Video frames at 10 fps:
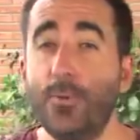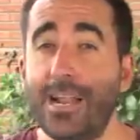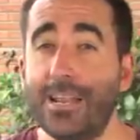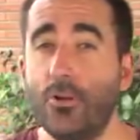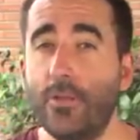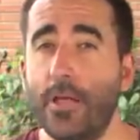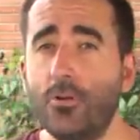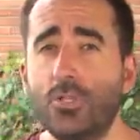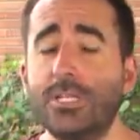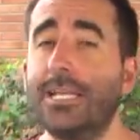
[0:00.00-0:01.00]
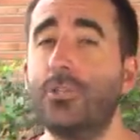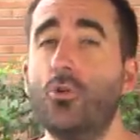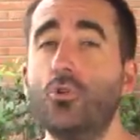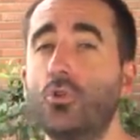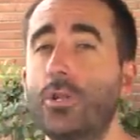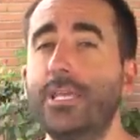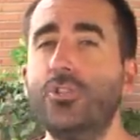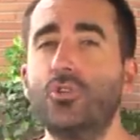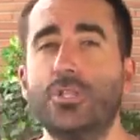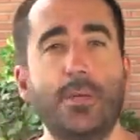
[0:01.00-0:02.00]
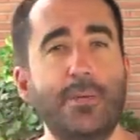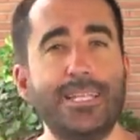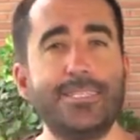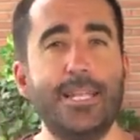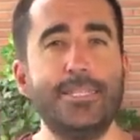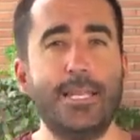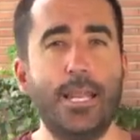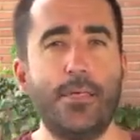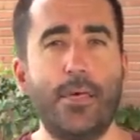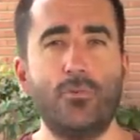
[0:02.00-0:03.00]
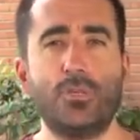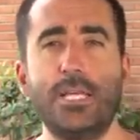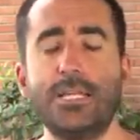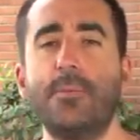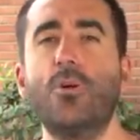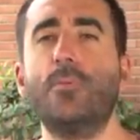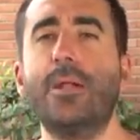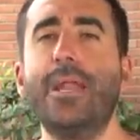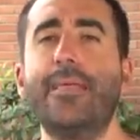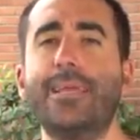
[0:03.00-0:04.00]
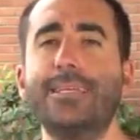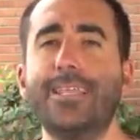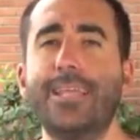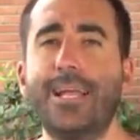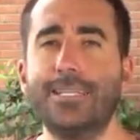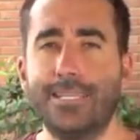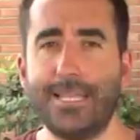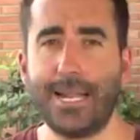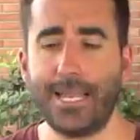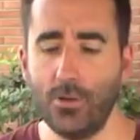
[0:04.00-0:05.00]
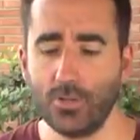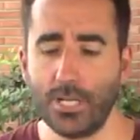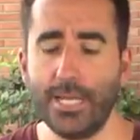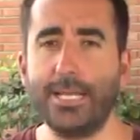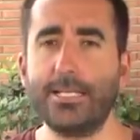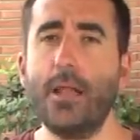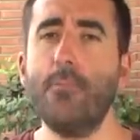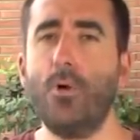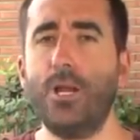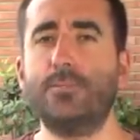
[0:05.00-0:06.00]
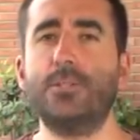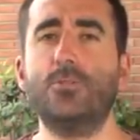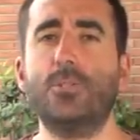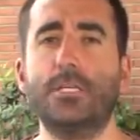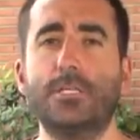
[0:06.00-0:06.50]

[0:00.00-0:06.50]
para recordar que todos los conejitos deben estar esterilizados. Es la mejor manera de que estén en casa tranquilos y que sean buenas mascotas.